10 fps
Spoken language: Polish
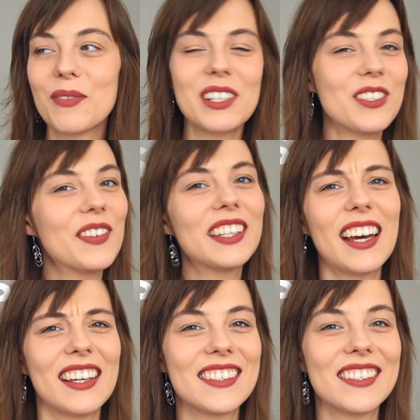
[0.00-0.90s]
właściwie
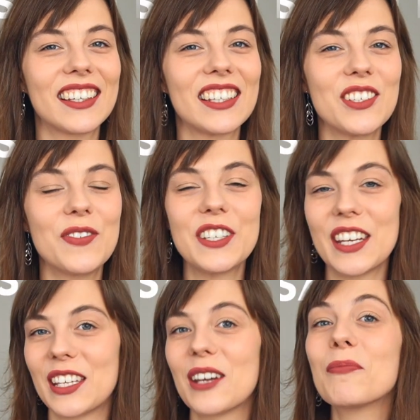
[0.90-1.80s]
daje Ci takie
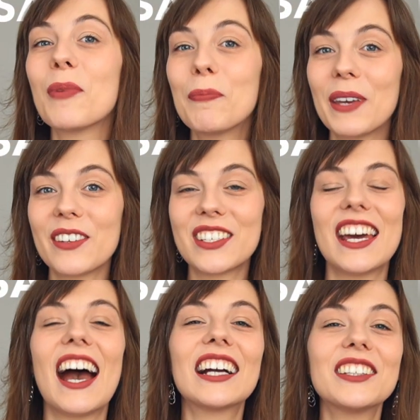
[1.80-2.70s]
ćwiczenie? Po
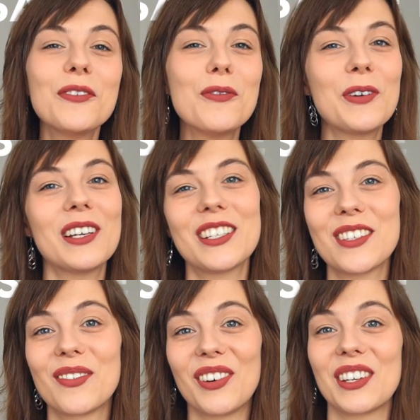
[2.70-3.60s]
pierwsze, aktywujesz
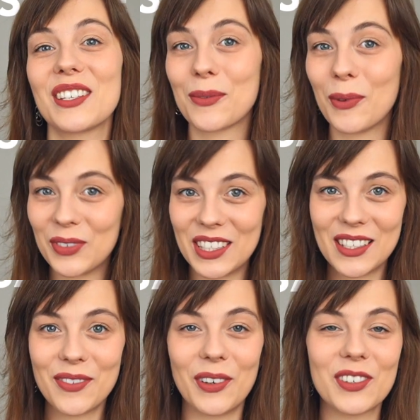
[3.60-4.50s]
swoje
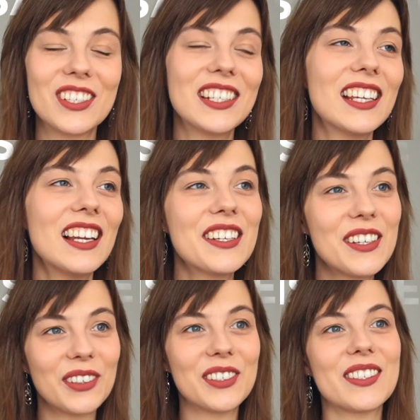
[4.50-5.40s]
słownictwo, czyli nie
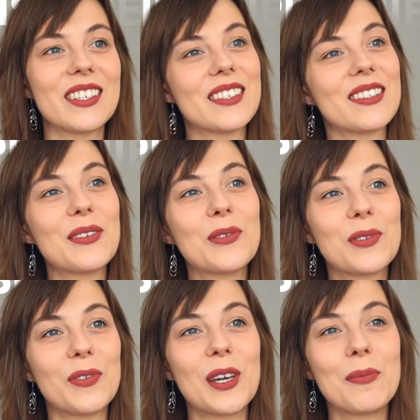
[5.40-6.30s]
leży ono gdzieś z tyłu
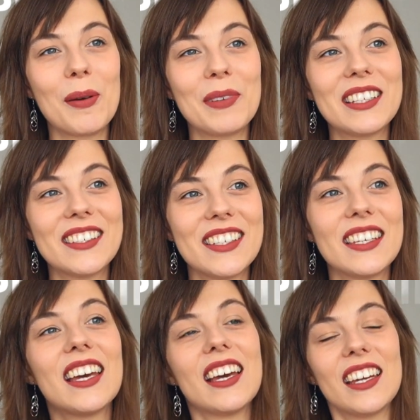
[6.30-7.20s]
w Twojej
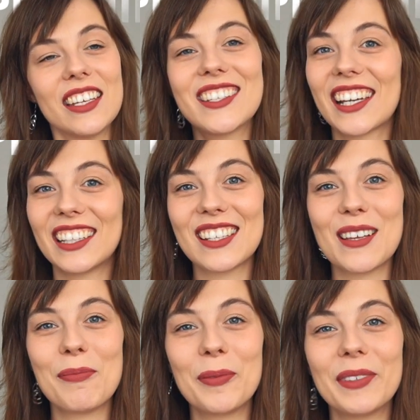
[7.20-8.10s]
pamięci i czeka na
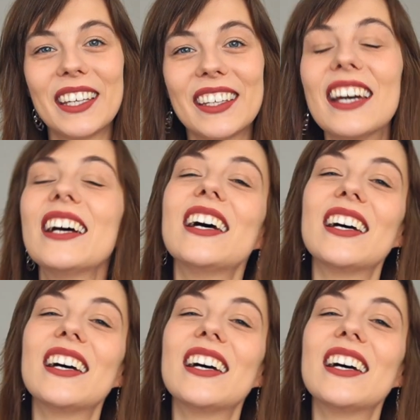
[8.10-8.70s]
zapomnienie,